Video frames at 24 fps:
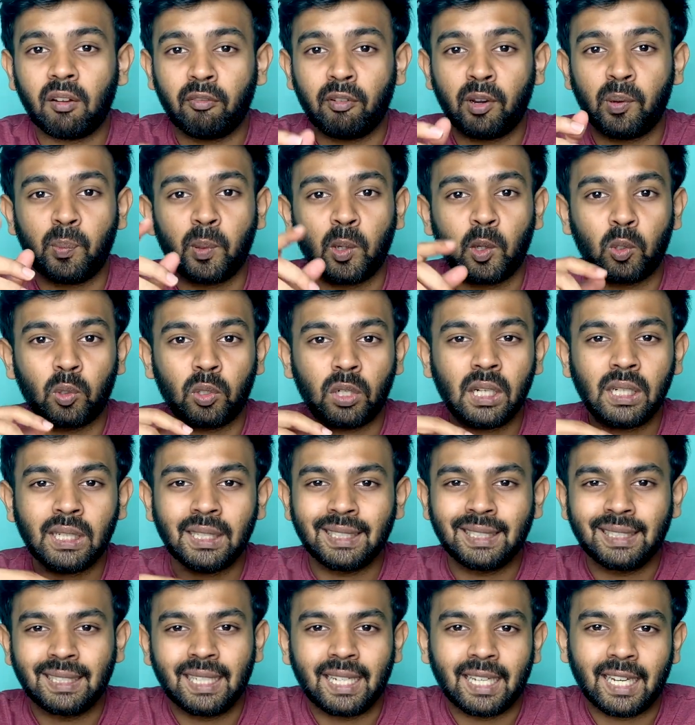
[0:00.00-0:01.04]
ரெஃபர் பண்ணணும்னா
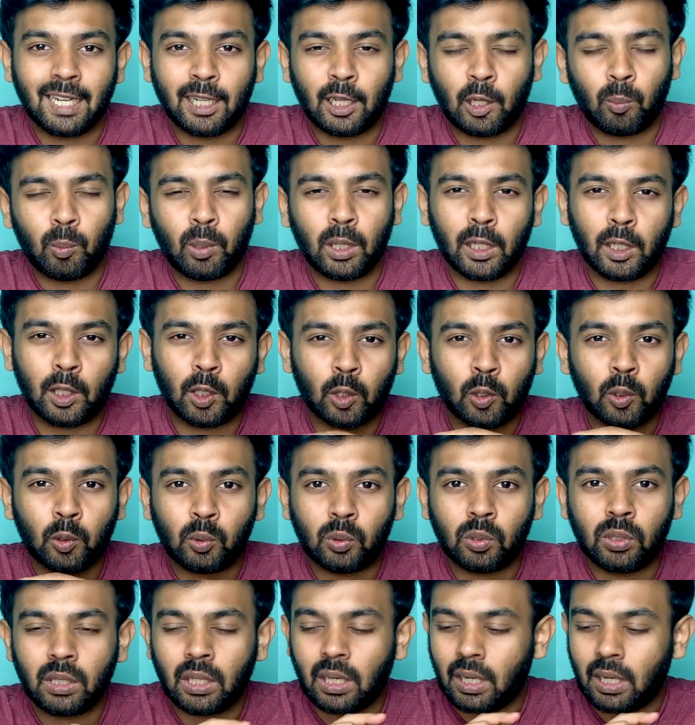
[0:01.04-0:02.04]
கிட்டப் லிங்க் இருக்கும்